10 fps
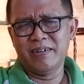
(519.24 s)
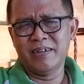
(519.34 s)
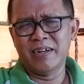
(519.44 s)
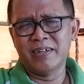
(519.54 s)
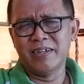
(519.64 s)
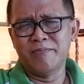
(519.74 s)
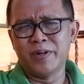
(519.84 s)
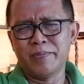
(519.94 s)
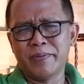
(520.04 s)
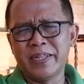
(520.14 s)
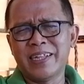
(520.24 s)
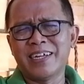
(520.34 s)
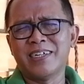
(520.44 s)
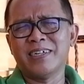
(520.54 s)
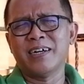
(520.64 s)
yang
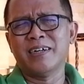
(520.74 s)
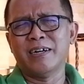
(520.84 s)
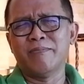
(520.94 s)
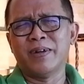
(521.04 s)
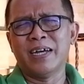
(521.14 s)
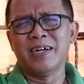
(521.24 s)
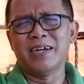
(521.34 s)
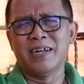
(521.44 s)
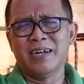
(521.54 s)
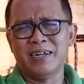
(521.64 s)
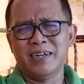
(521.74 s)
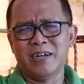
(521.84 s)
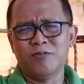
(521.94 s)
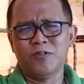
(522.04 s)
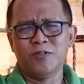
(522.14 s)
diimplementasikan dalam
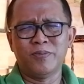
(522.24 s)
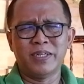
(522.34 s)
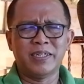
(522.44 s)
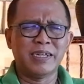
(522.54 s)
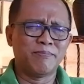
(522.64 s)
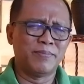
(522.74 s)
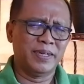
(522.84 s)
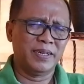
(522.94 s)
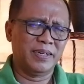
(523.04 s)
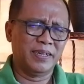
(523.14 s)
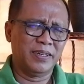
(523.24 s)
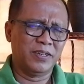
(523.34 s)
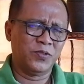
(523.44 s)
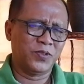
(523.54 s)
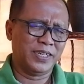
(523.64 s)
langkah-langkah untuk mencapai
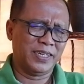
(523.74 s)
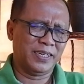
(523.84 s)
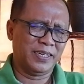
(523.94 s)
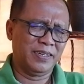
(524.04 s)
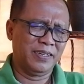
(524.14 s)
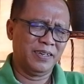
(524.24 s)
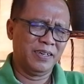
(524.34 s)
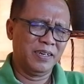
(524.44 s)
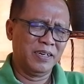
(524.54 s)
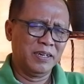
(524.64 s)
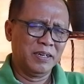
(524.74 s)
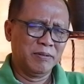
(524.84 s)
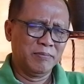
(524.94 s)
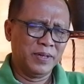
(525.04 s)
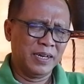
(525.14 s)
sukses
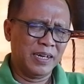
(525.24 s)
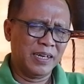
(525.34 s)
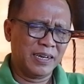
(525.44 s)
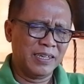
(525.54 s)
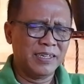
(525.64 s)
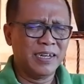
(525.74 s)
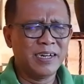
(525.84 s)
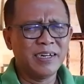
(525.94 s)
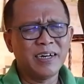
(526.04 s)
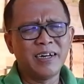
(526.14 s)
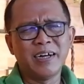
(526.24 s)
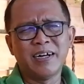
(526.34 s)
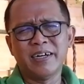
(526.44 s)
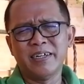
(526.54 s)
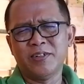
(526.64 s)
Biarlah rancangan dan
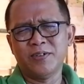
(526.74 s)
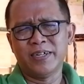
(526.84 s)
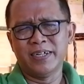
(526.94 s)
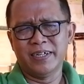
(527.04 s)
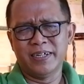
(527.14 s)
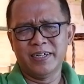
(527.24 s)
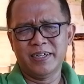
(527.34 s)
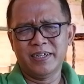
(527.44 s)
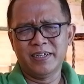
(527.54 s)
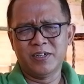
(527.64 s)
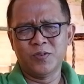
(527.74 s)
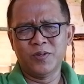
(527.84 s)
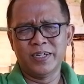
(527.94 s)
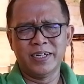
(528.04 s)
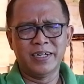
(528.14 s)
langkah itu adalah
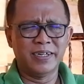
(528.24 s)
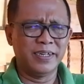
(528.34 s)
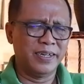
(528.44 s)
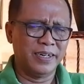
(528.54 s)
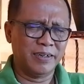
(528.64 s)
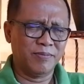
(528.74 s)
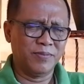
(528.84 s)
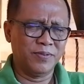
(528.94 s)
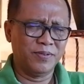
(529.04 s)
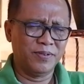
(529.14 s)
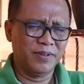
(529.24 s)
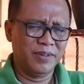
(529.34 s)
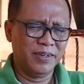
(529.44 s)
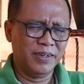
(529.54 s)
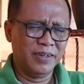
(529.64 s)
sesuai dengan kehendakmu.
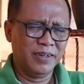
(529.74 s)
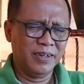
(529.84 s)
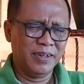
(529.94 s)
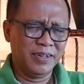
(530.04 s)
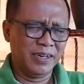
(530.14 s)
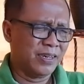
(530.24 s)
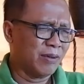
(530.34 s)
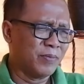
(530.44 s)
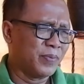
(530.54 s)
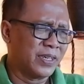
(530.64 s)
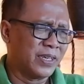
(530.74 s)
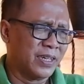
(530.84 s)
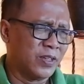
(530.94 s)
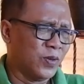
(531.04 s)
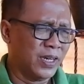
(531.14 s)
Dan kami
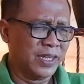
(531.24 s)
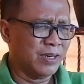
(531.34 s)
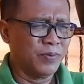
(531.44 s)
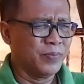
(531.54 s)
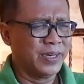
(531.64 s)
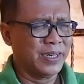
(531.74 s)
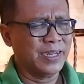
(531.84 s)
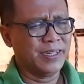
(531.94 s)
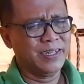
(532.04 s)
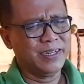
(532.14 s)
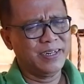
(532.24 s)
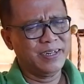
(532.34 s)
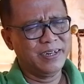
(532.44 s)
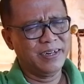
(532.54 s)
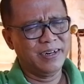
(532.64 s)
percaya Tuhan akan memberkati.
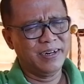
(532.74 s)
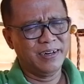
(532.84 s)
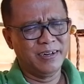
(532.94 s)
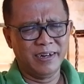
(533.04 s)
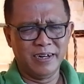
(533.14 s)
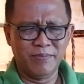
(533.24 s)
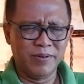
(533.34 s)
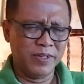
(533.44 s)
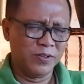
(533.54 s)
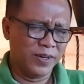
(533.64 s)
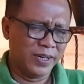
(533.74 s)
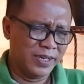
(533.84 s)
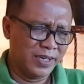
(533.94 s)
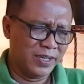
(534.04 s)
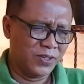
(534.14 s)
Dalam nama
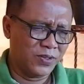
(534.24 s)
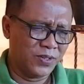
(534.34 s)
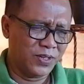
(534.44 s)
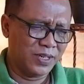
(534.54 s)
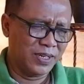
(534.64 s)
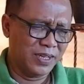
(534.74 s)
Tuhan Yesus.